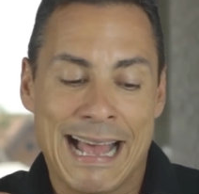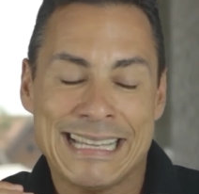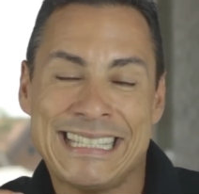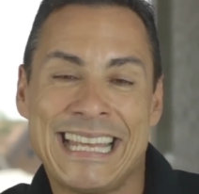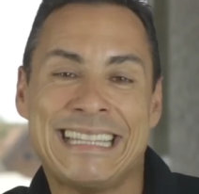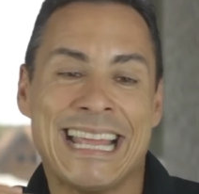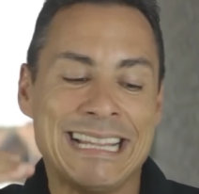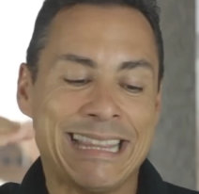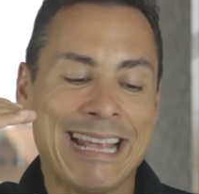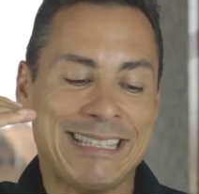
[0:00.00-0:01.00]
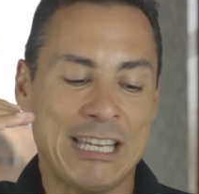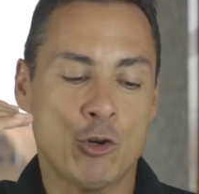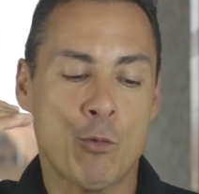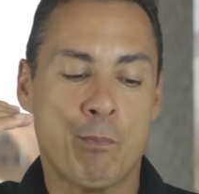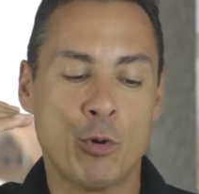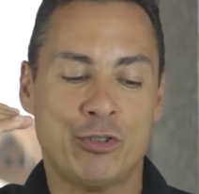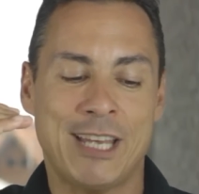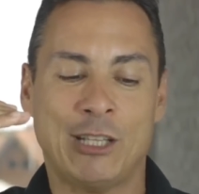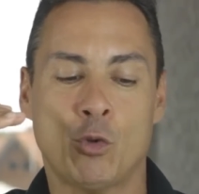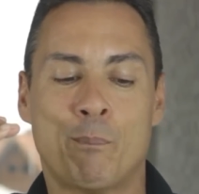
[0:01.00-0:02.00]

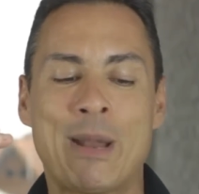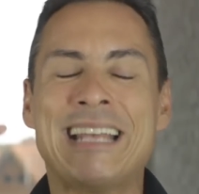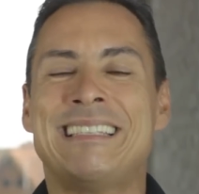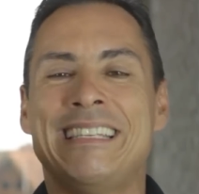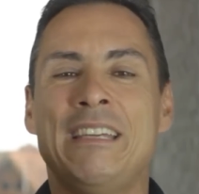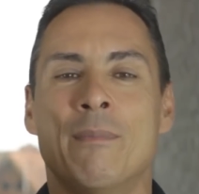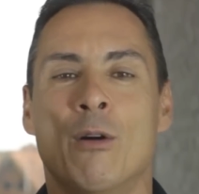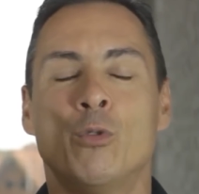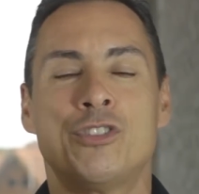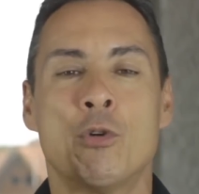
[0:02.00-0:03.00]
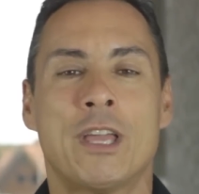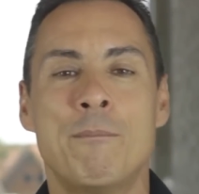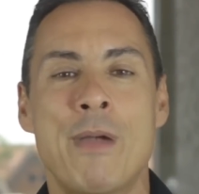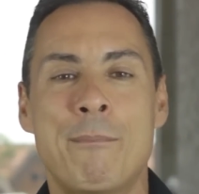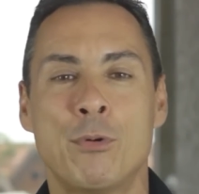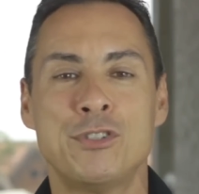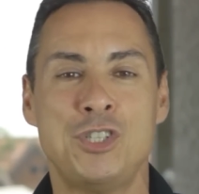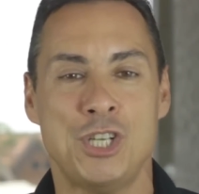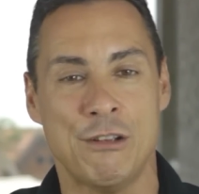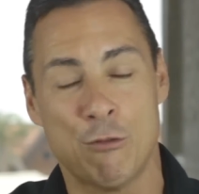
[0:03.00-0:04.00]
75% para cima o seu QP é
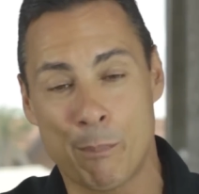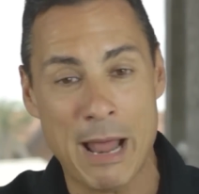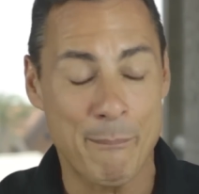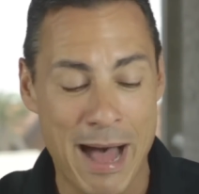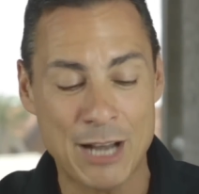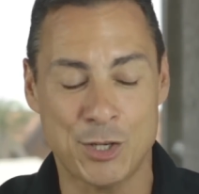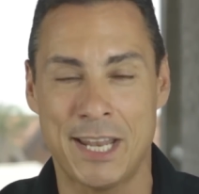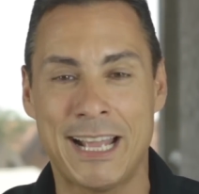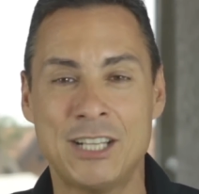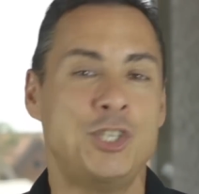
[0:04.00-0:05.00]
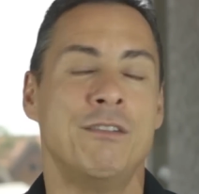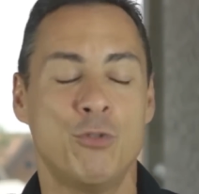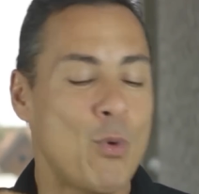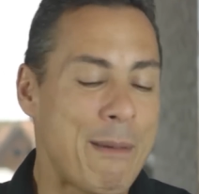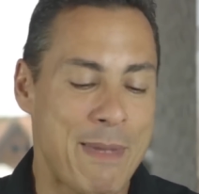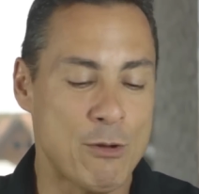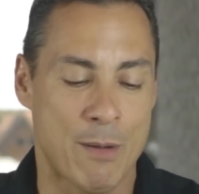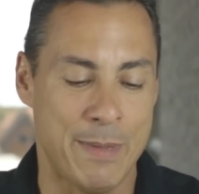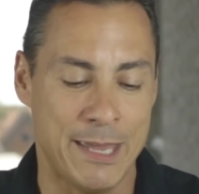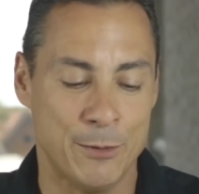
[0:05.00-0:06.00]
positivo, para baixo é negativo, não é meio
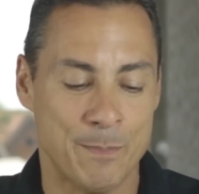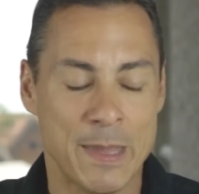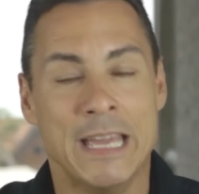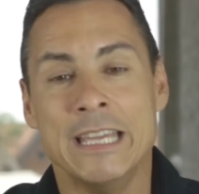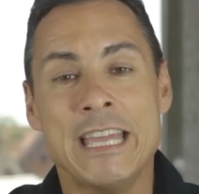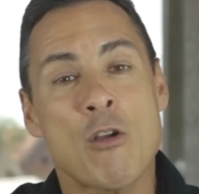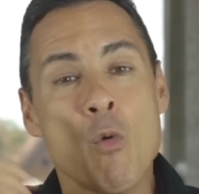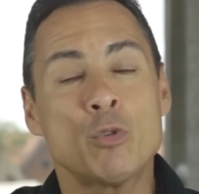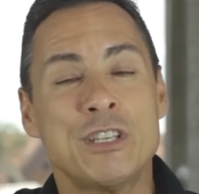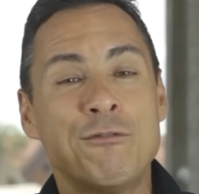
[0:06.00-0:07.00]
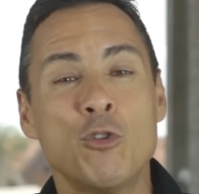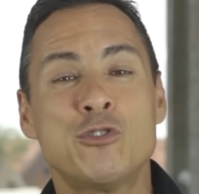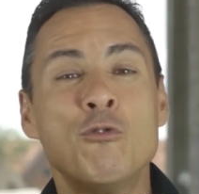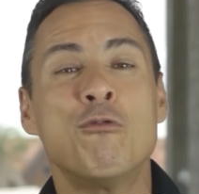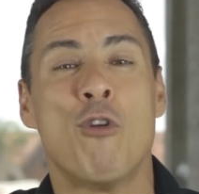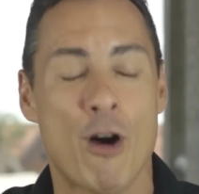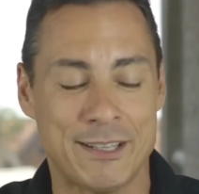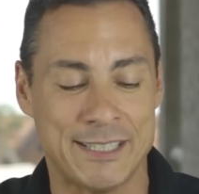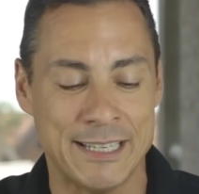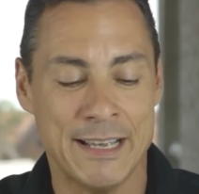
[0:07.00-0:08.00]
a meio. E é como se fosse um
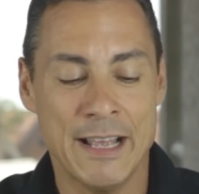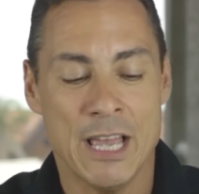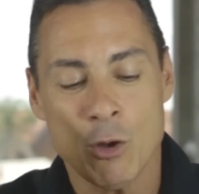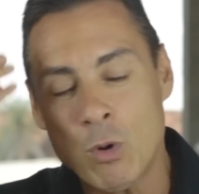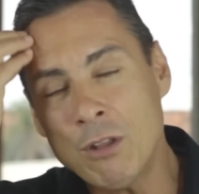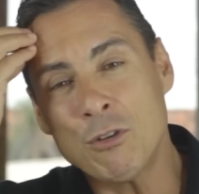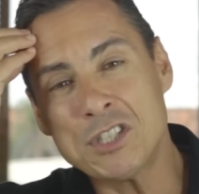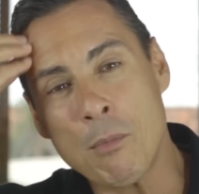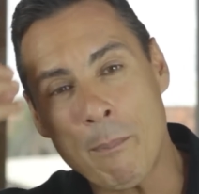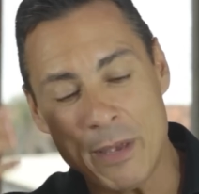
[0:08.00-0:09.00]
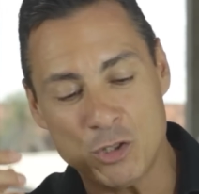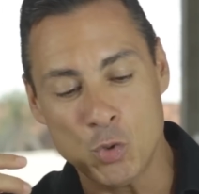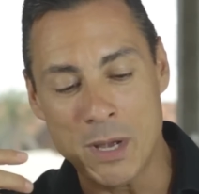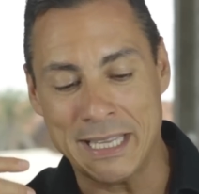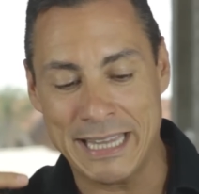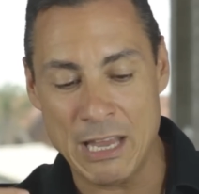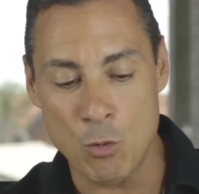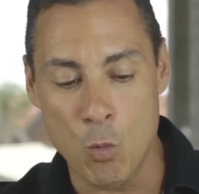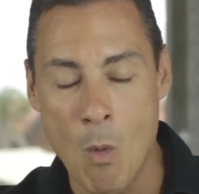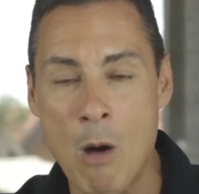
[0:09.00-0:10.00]
vórtice. Quando você é uma pessoa que tem
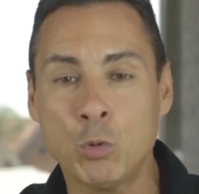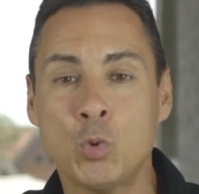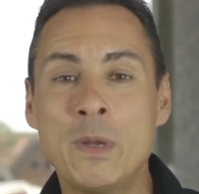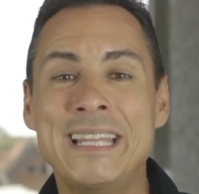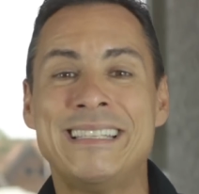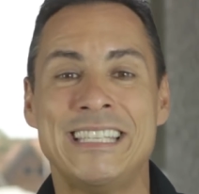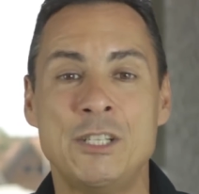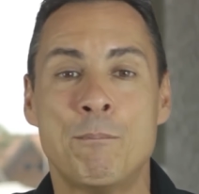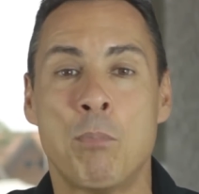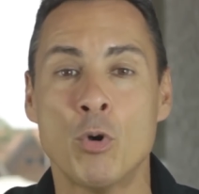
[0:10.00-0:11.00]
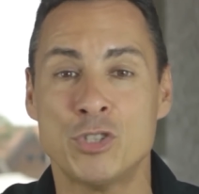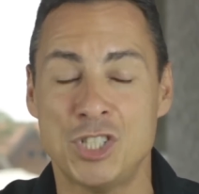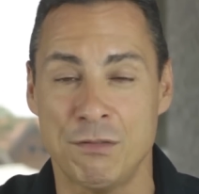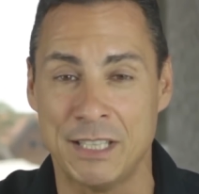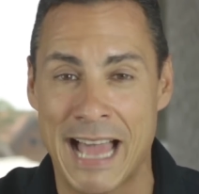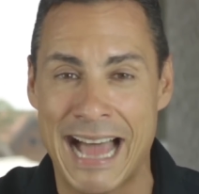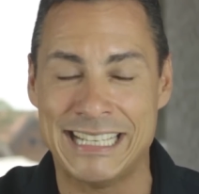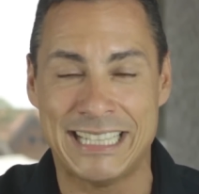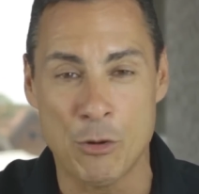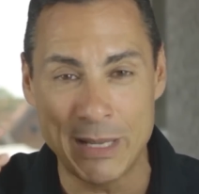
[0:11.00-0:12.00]
um alto índice de
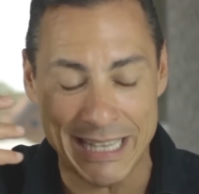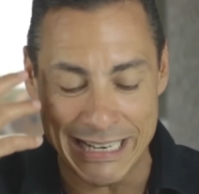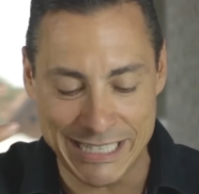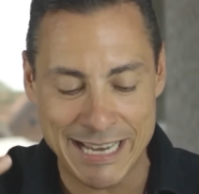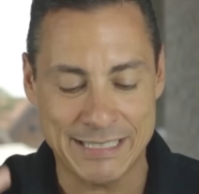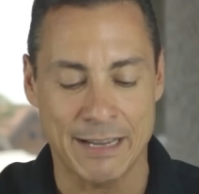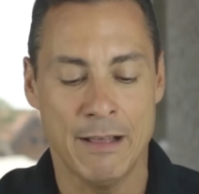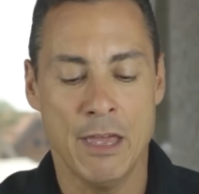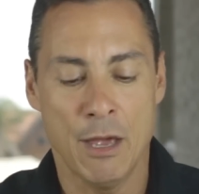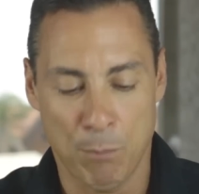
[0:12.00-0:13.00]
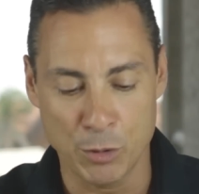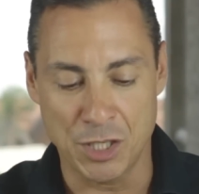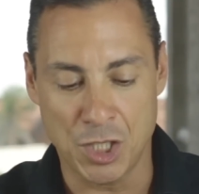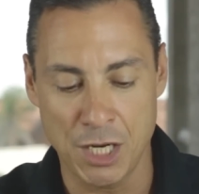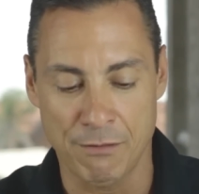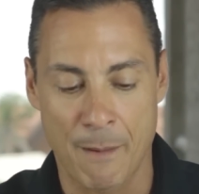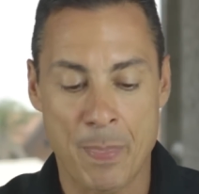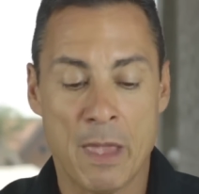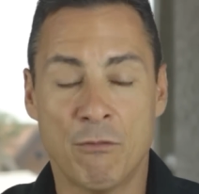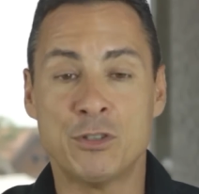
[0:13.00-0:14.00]
positividade, tem uma inteligência positiva,
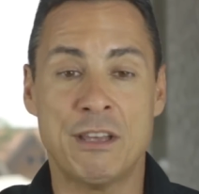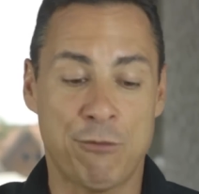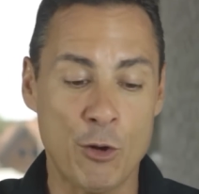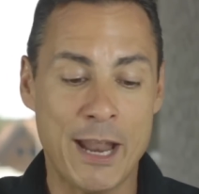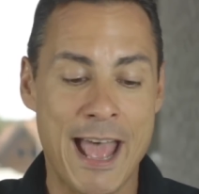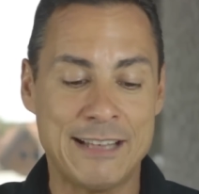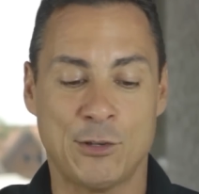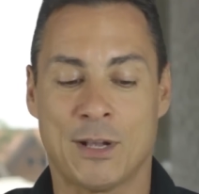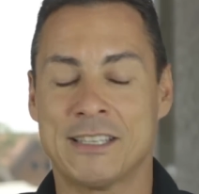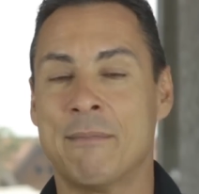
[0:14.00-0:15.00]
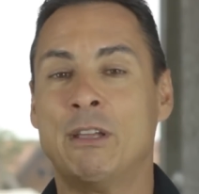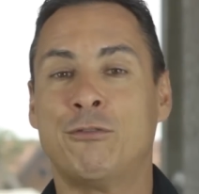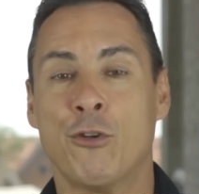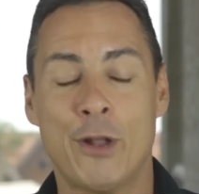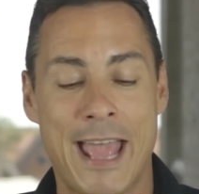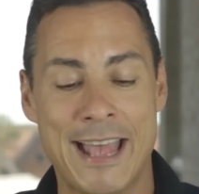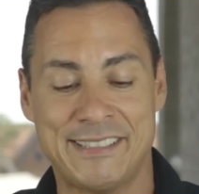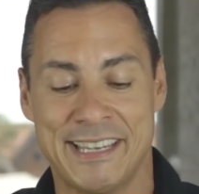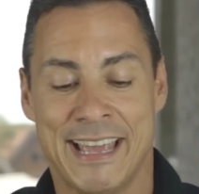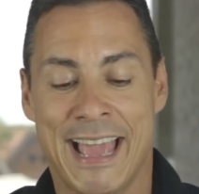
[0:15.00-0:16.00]
você floresce, o casamento
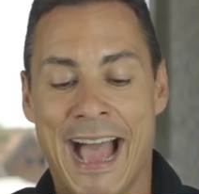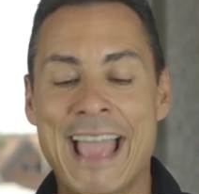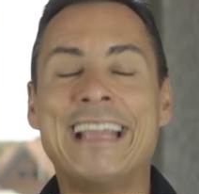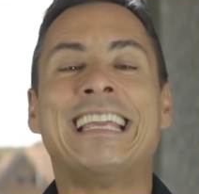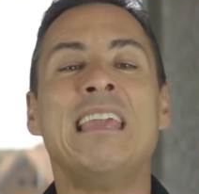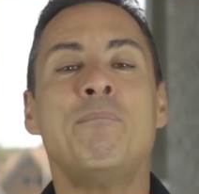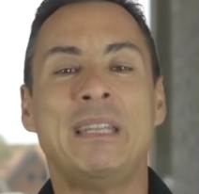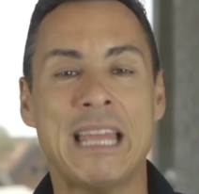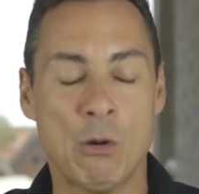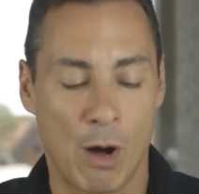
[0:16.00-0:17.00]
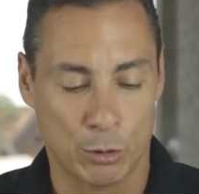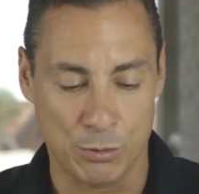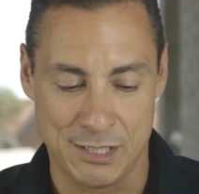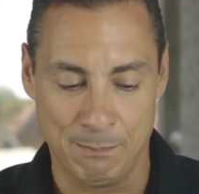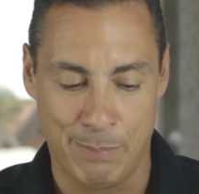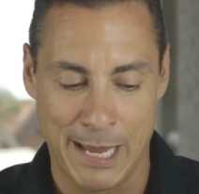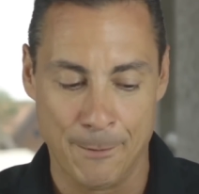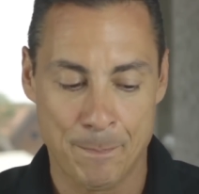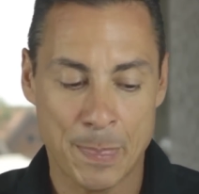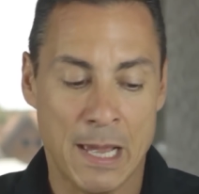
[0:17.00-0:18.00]
floresce, a equipe tem um alto desempenho.